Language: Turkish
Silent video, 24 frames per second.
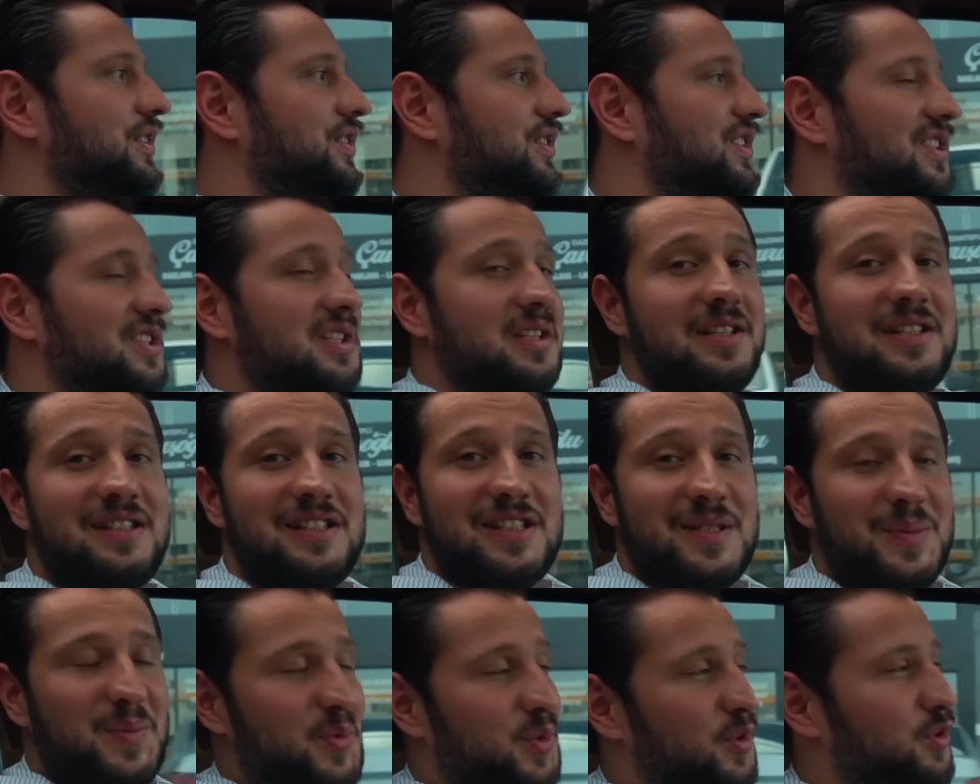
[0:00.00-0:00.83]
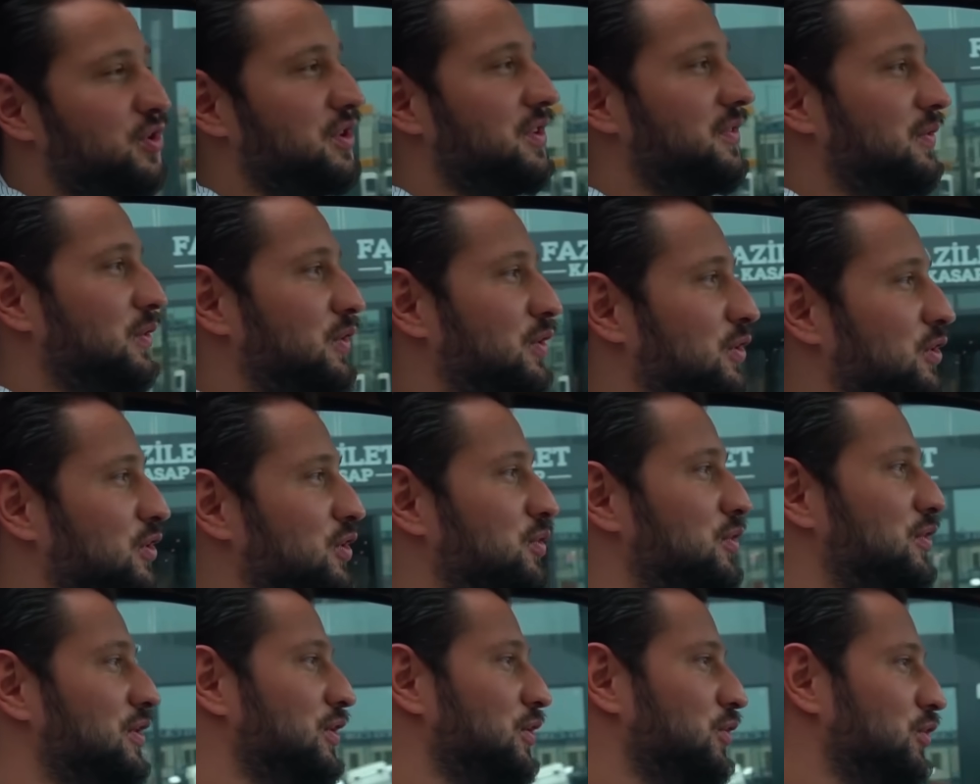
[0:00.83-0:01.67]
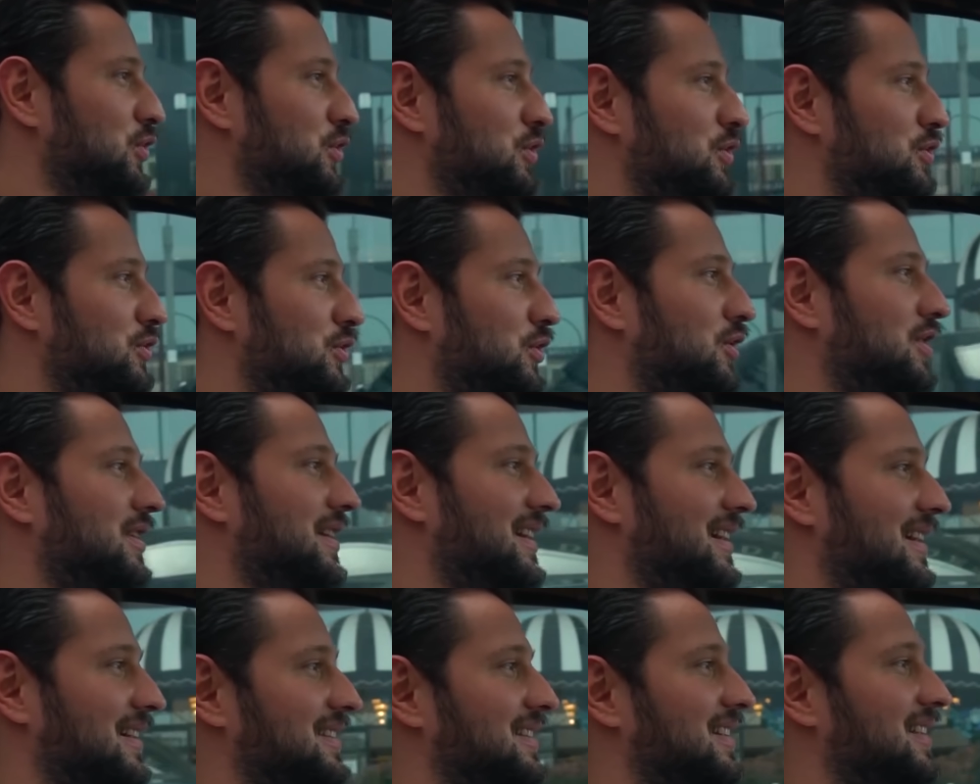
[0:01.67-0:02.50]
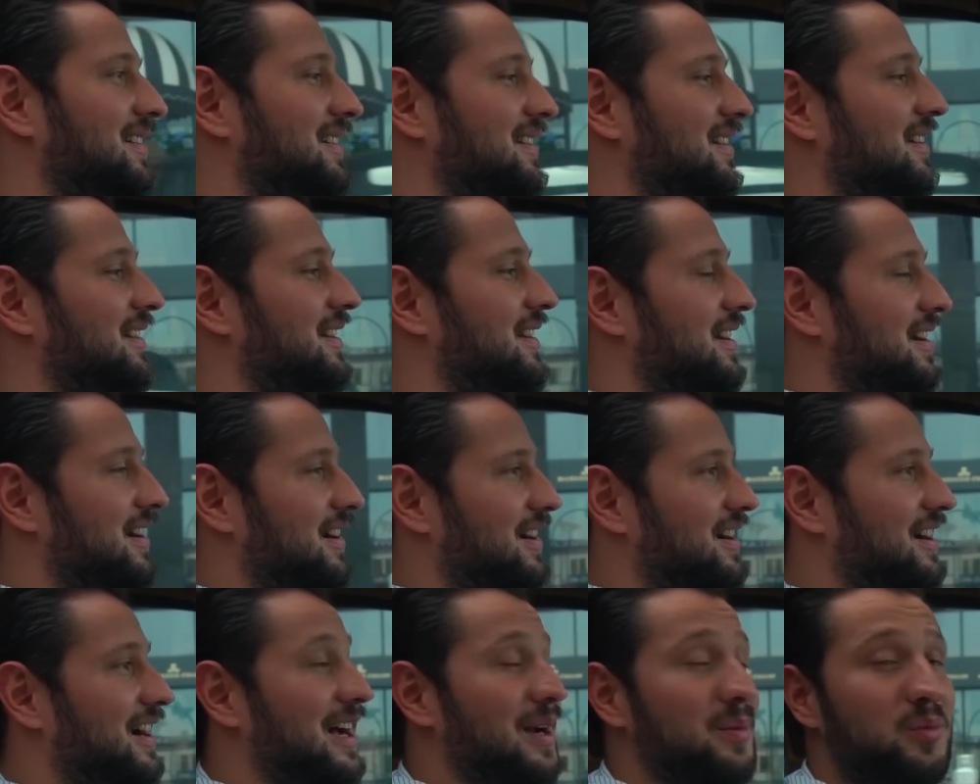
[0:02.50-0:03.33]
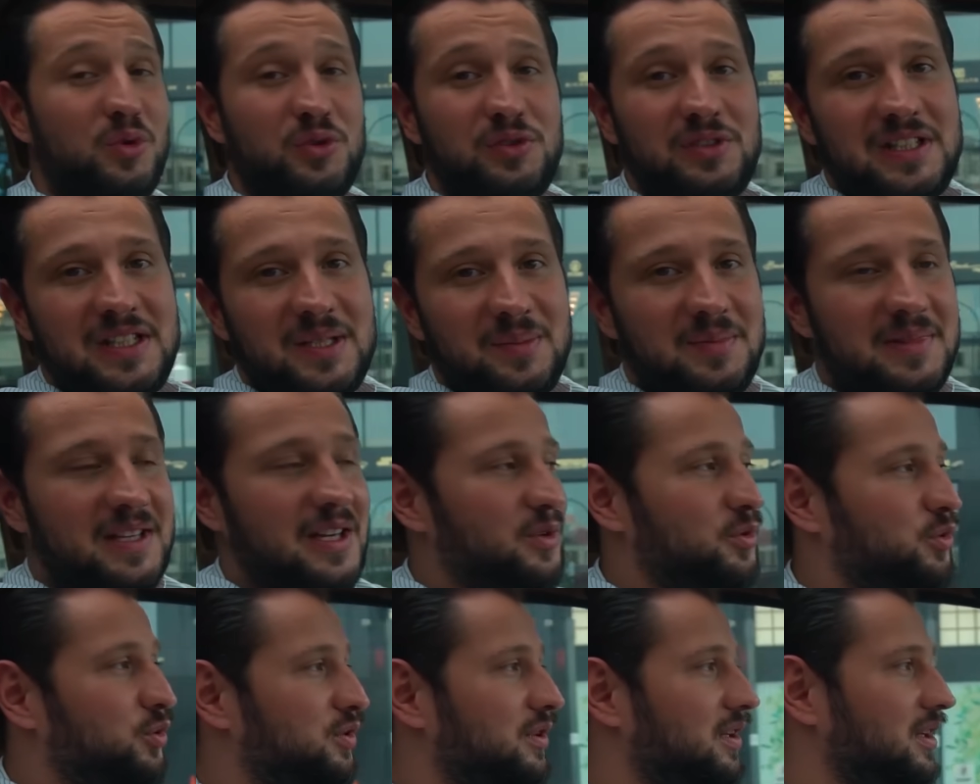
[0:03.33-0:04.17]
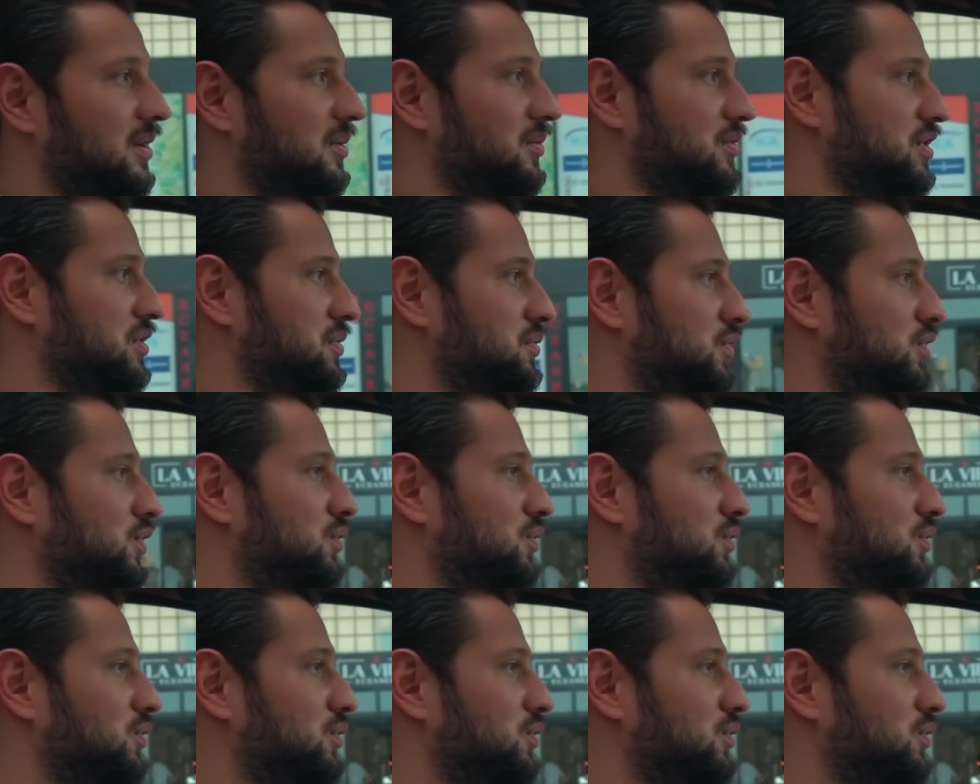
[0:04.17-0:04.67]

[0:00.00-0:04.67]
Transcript: dışının sportif görünümüne uygun olaraktan karbon trimler kullanılmış